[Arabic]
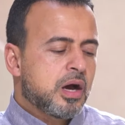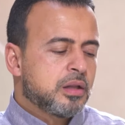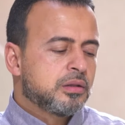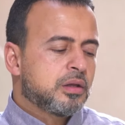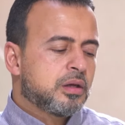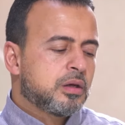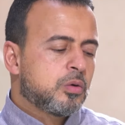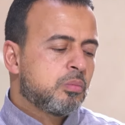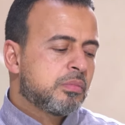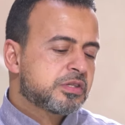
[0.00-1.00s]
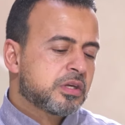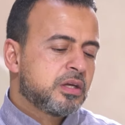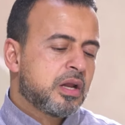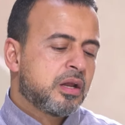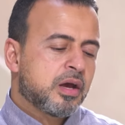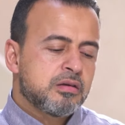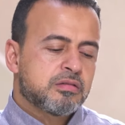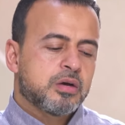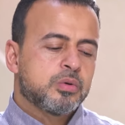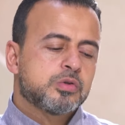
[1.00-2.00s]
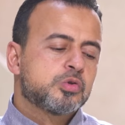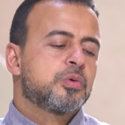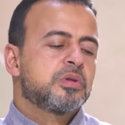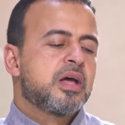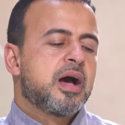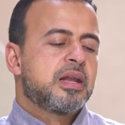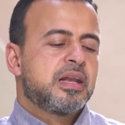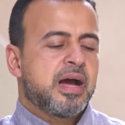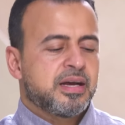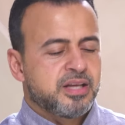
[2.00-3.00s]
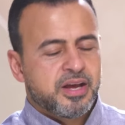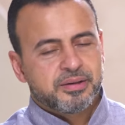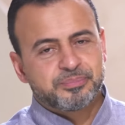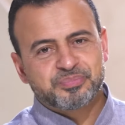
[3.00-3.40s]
اللهم اسقنا الغيث وانصرنا على الاعداء